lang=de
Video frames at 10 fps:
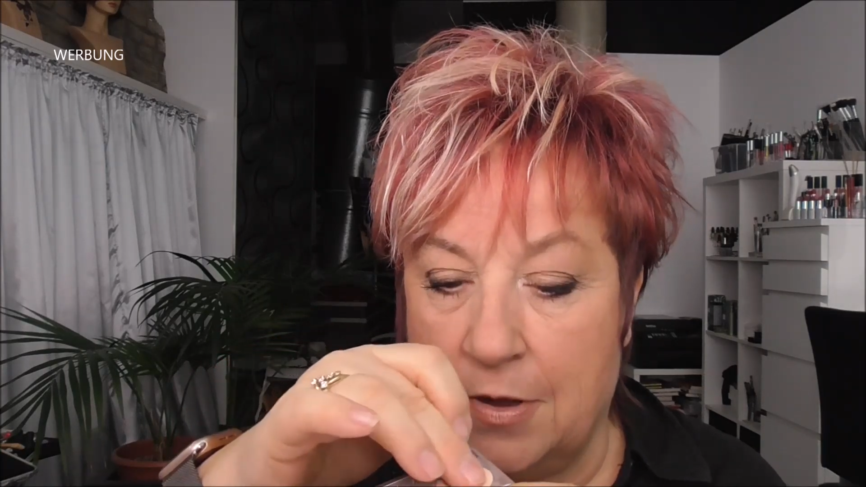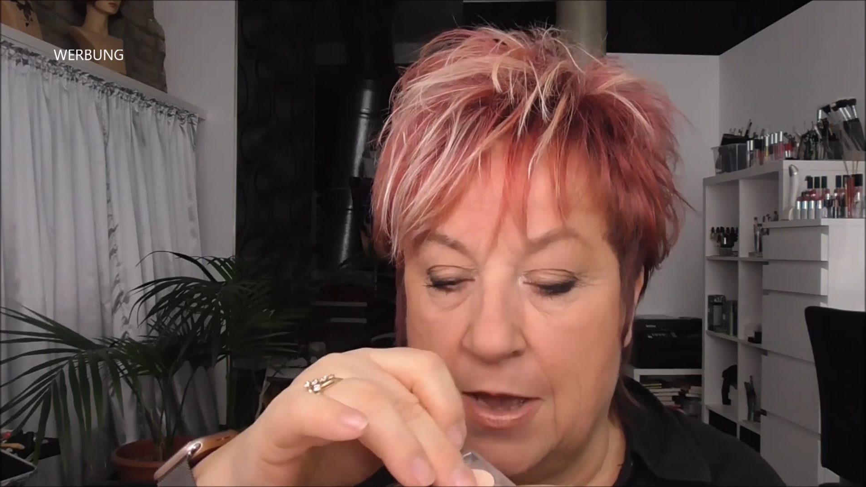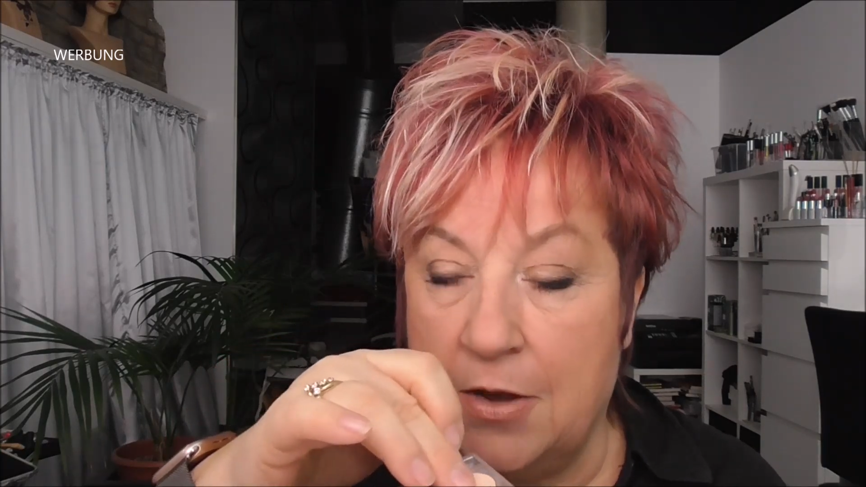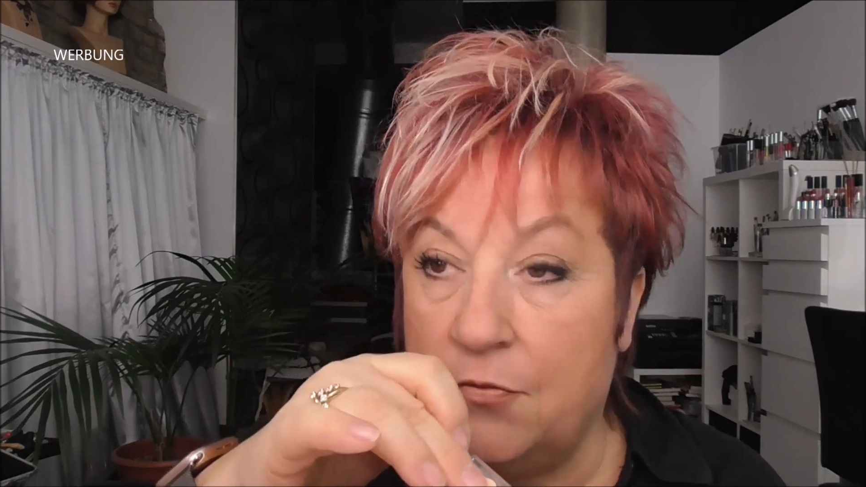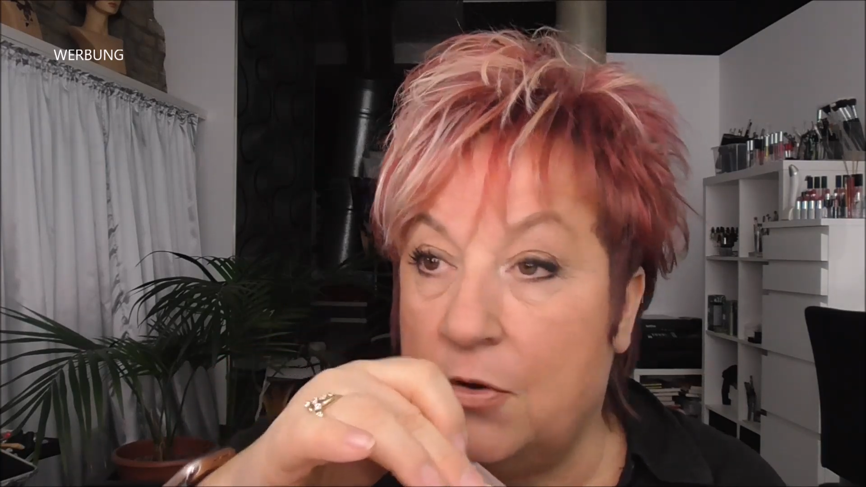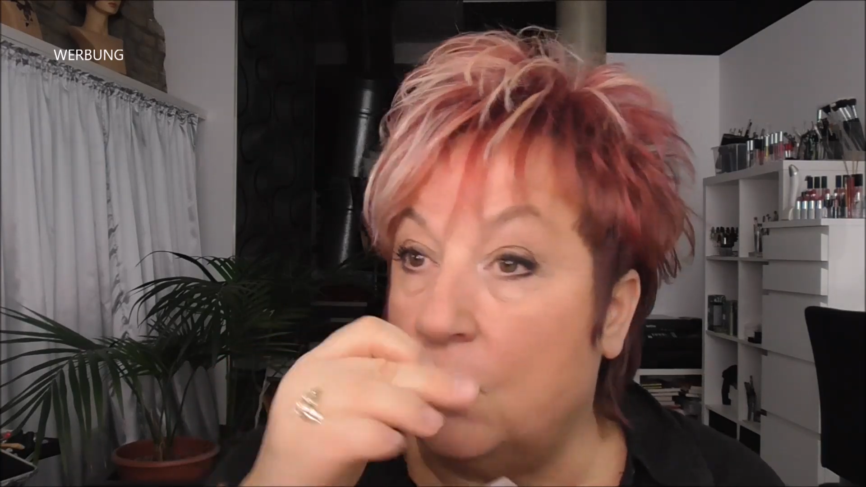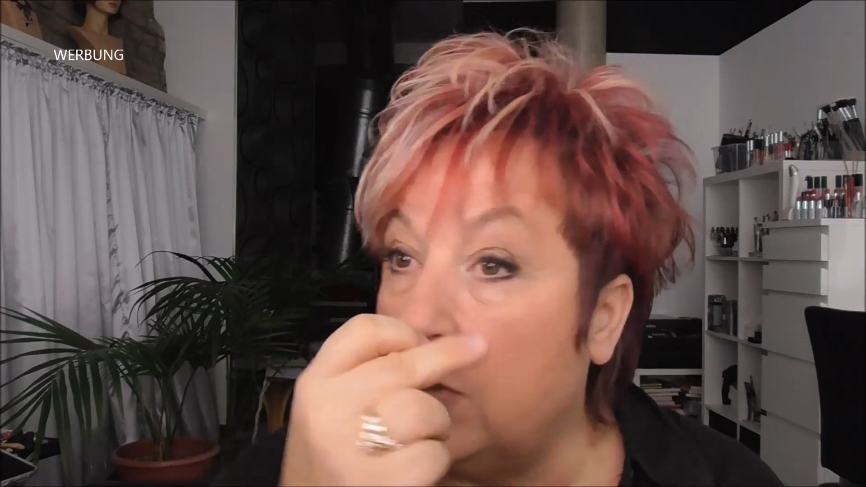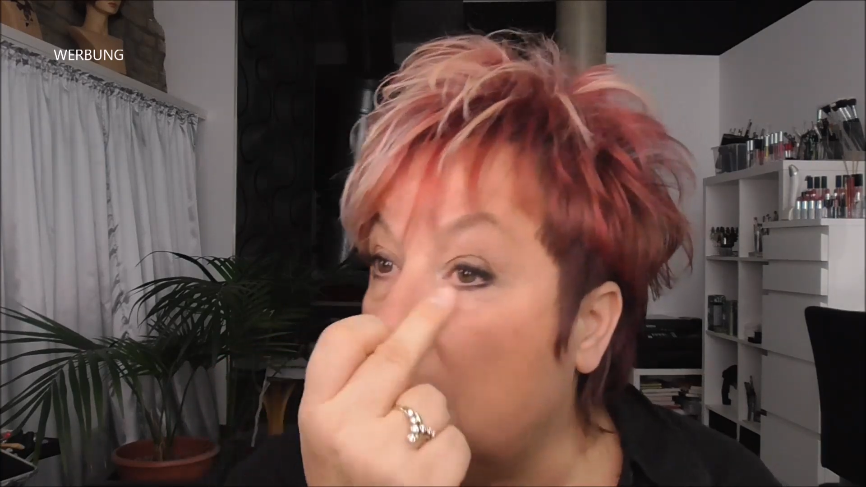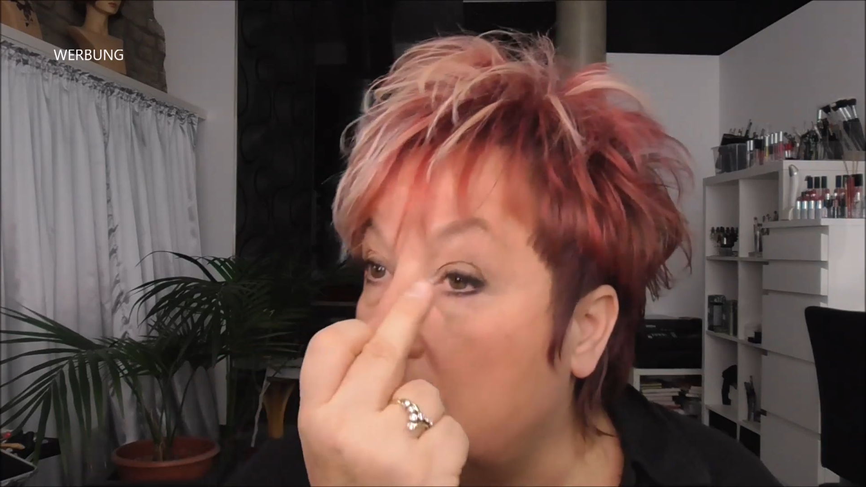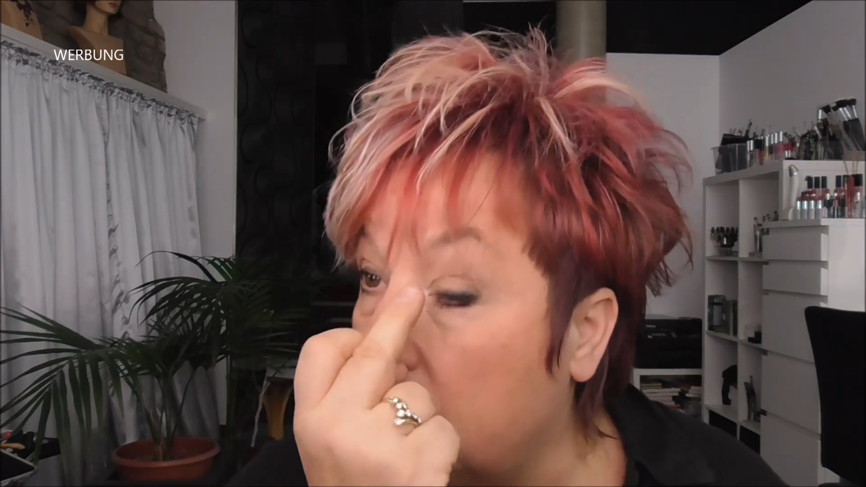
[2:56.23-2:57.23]
einfach nur
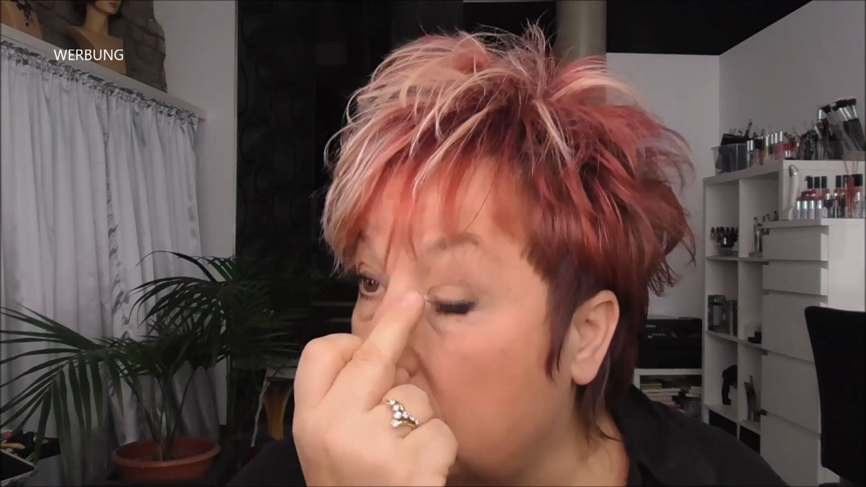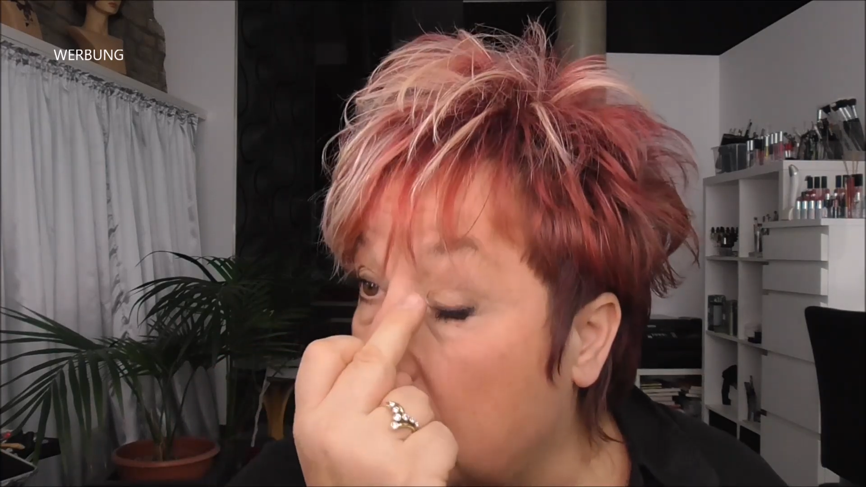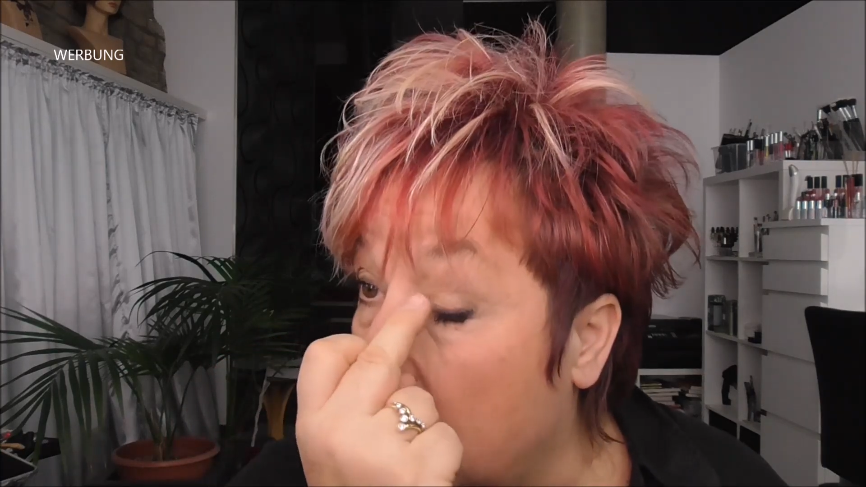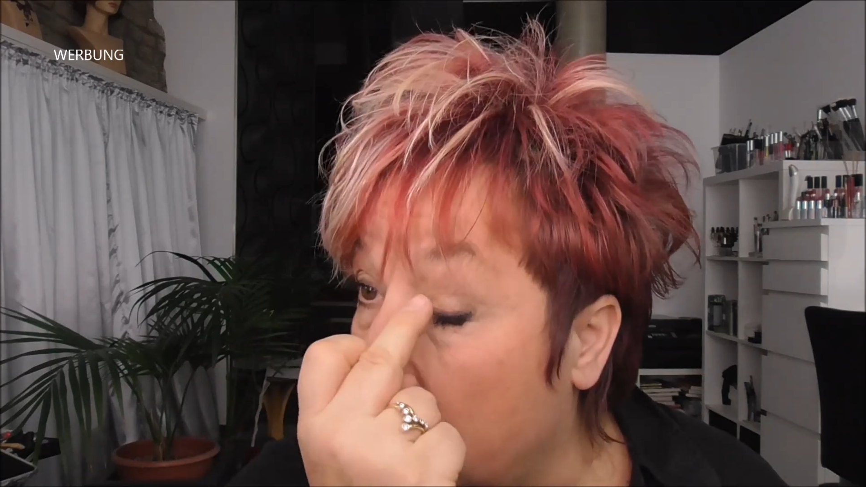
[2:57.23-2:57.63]
hier so ein bisschen